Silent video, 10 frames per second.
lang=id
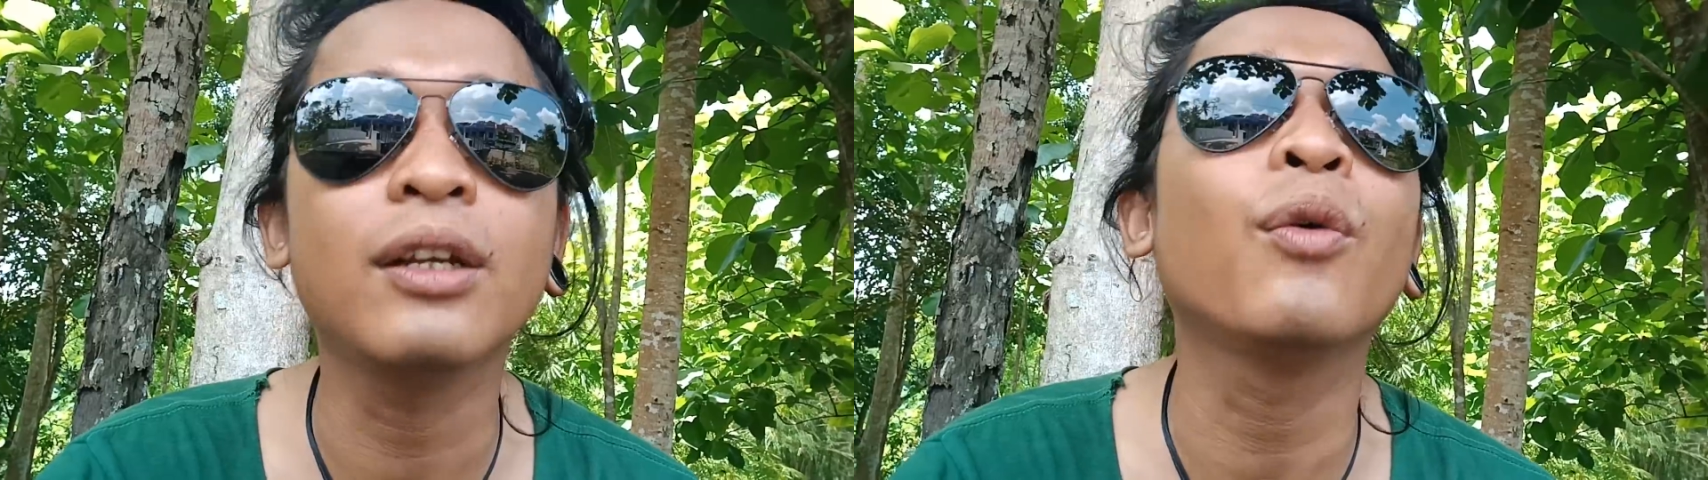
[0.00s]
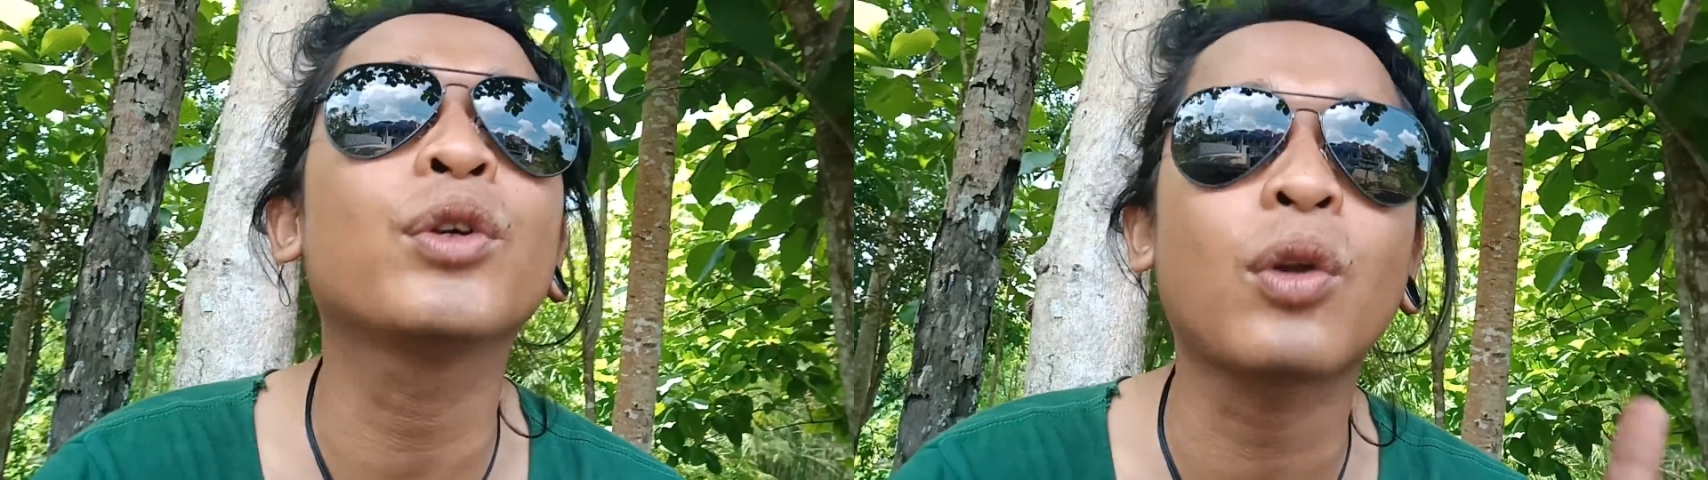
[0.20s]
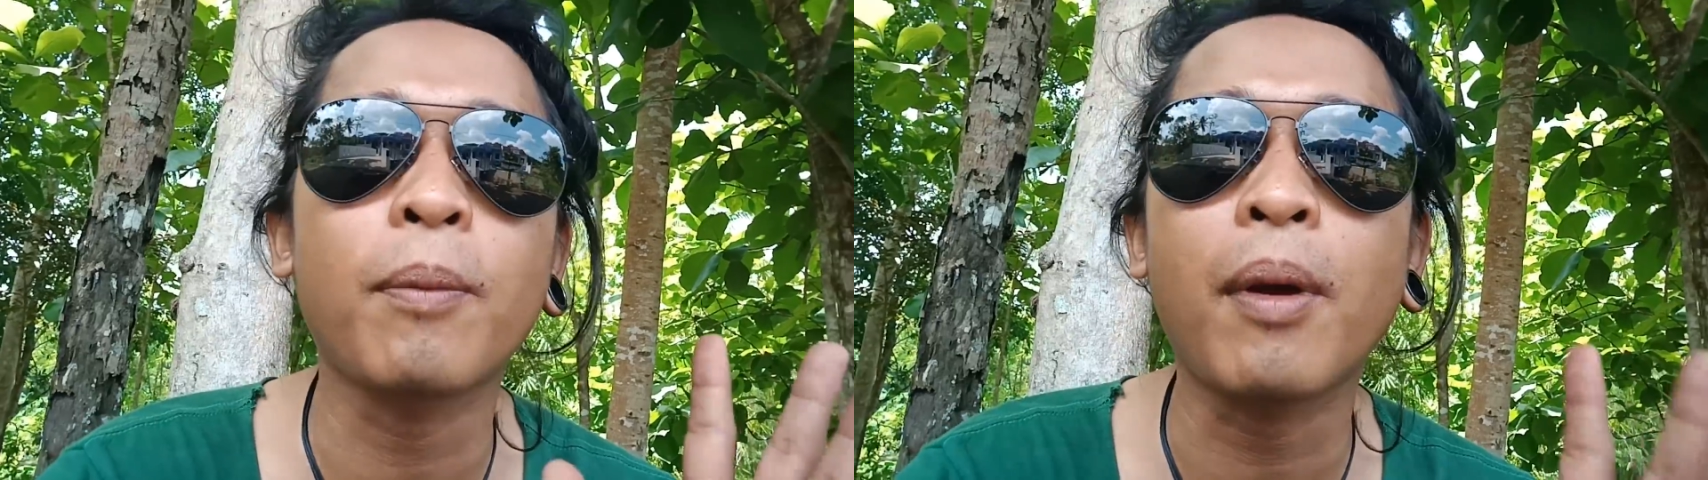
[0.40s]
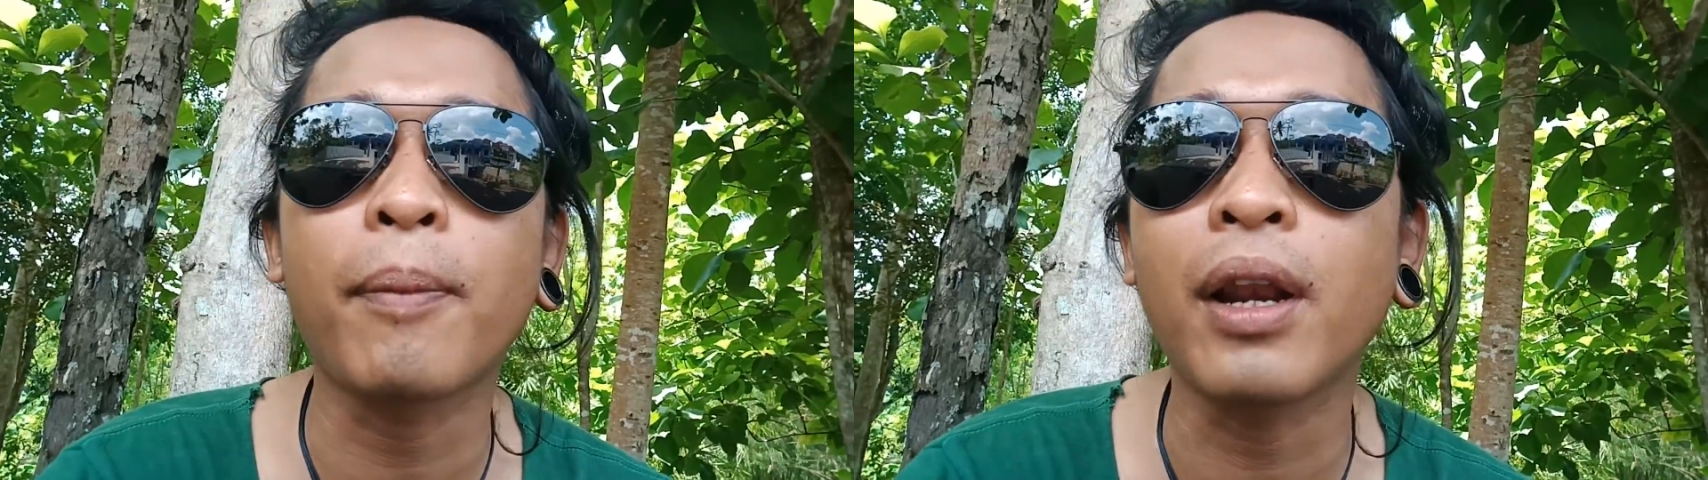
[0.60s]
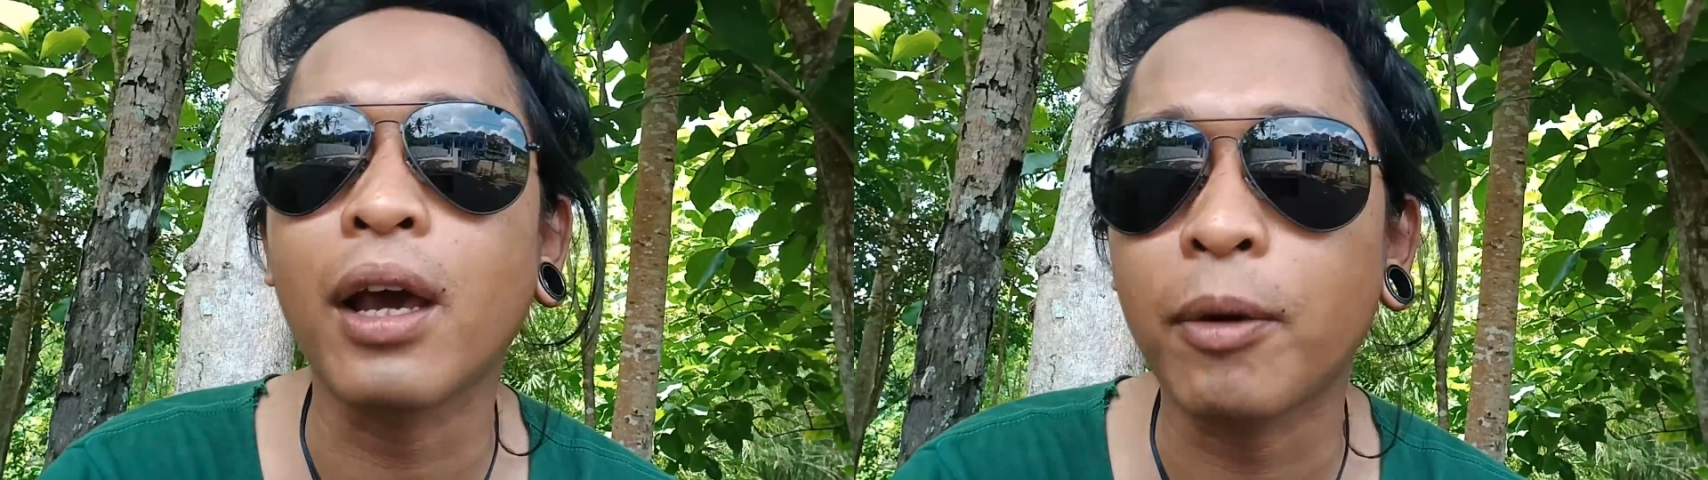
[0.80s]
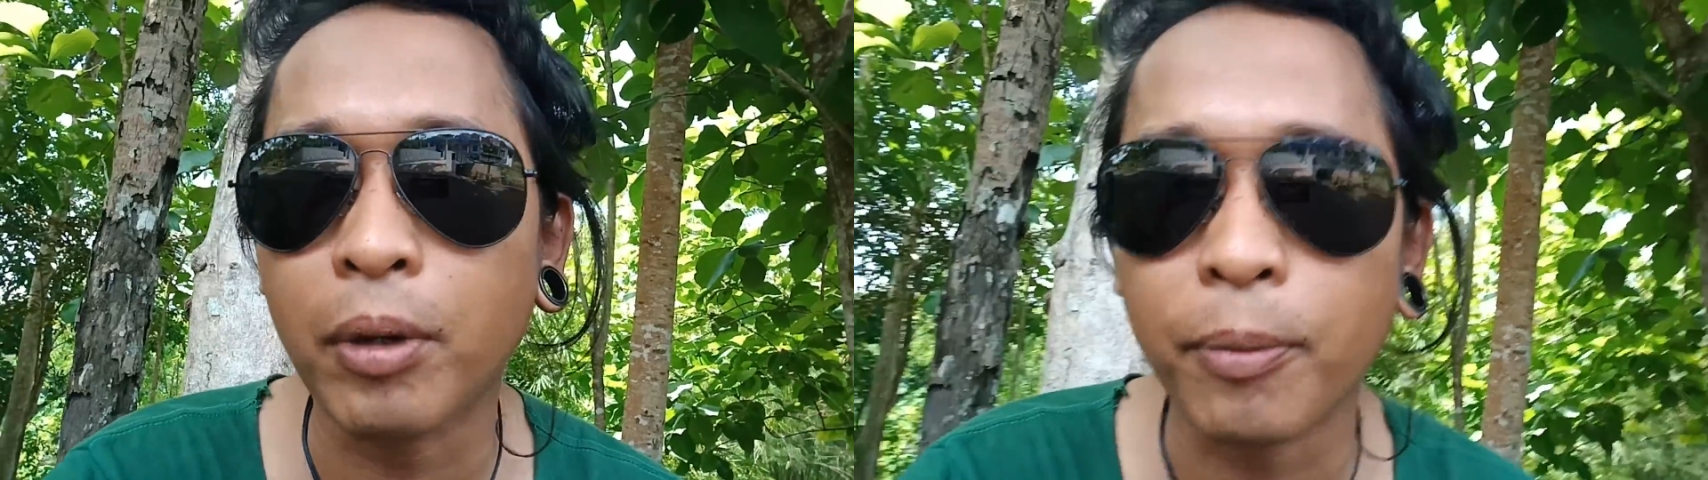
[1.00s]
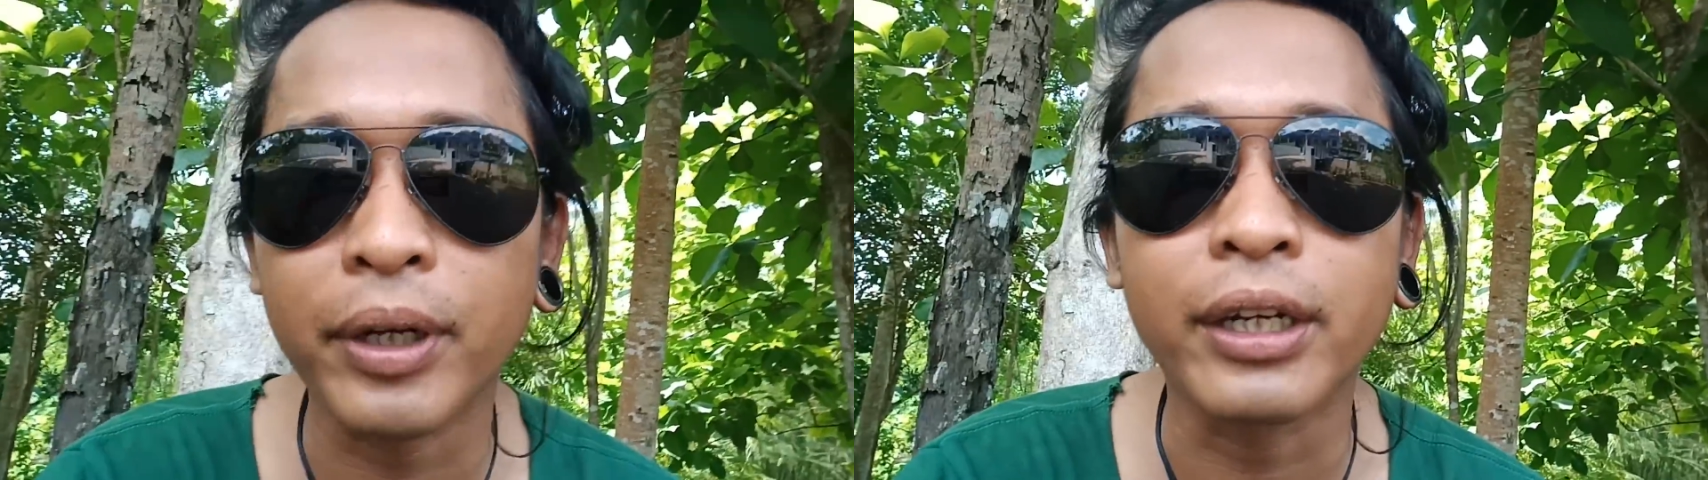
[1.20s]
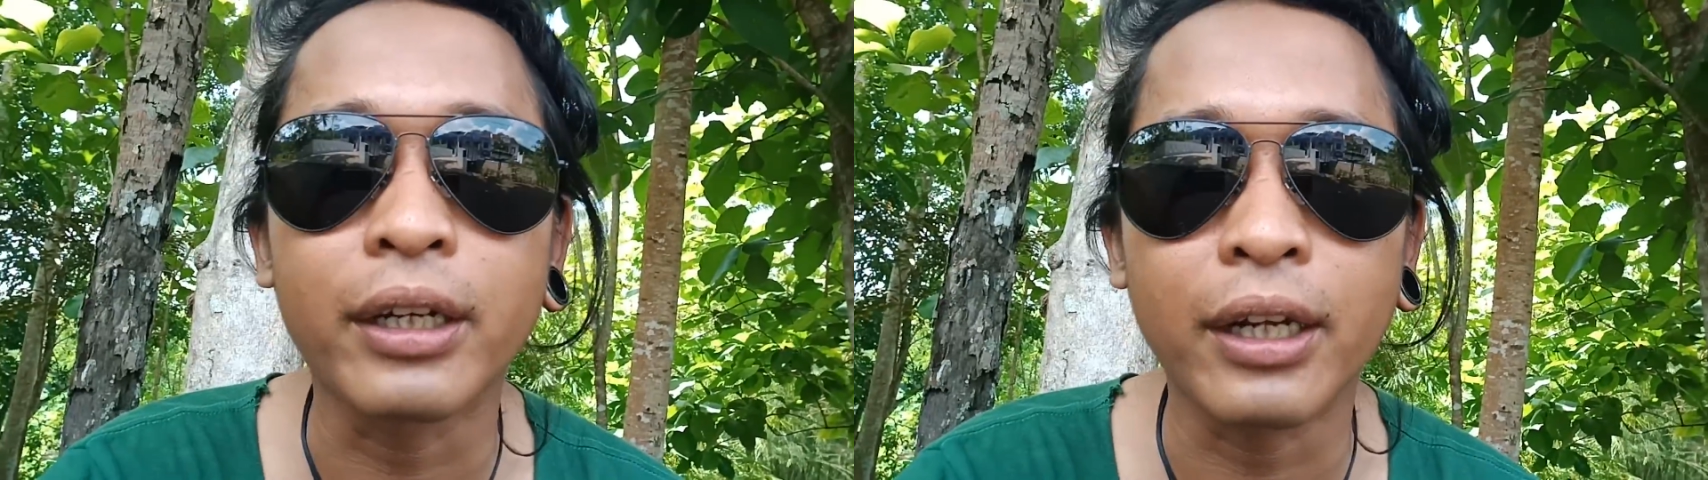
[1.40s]
ya wis ora apa-apa lah kan karpe
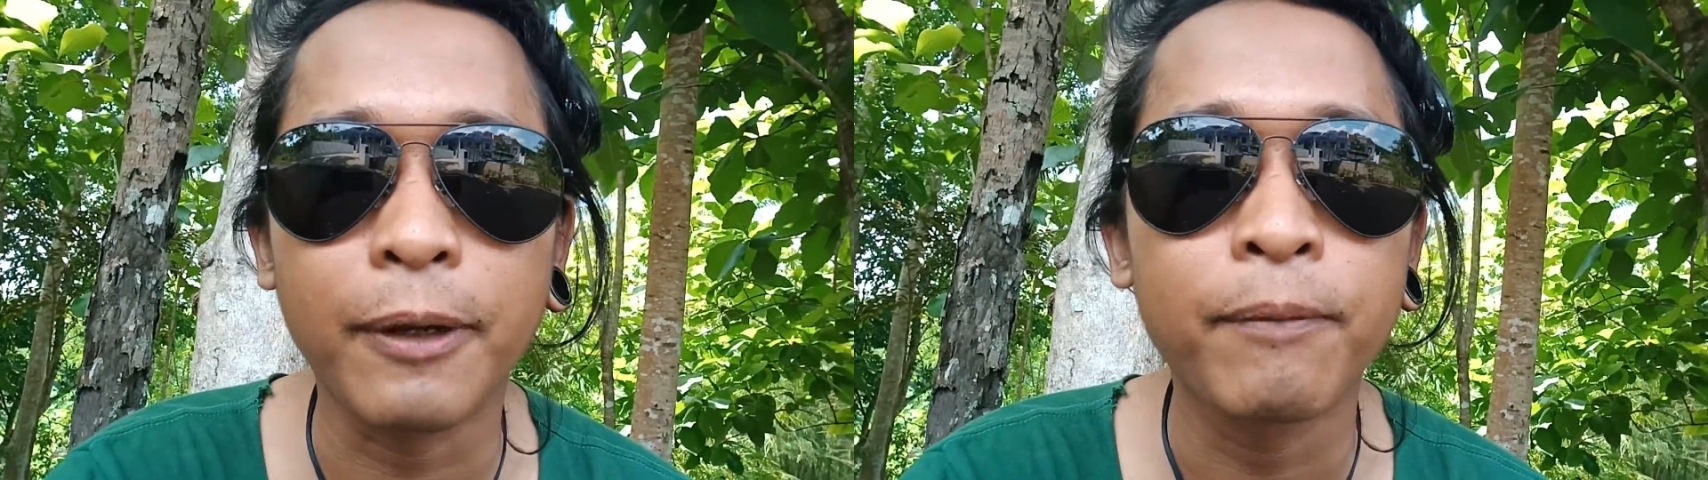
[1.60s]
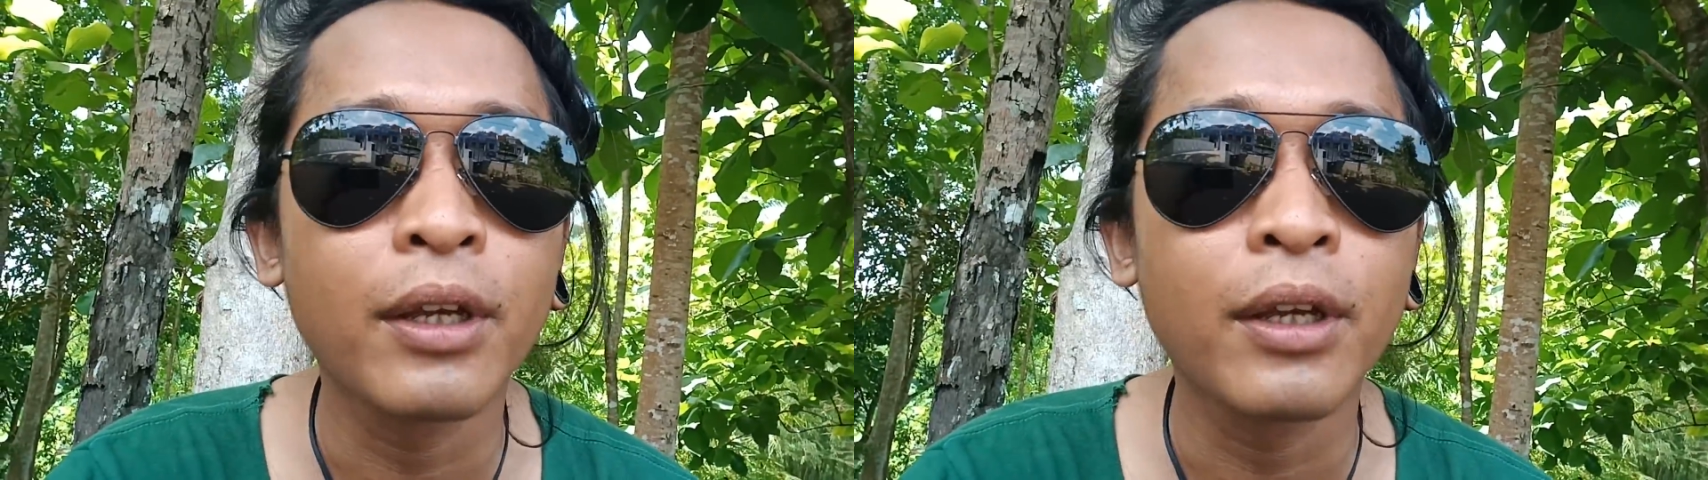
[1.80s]
dede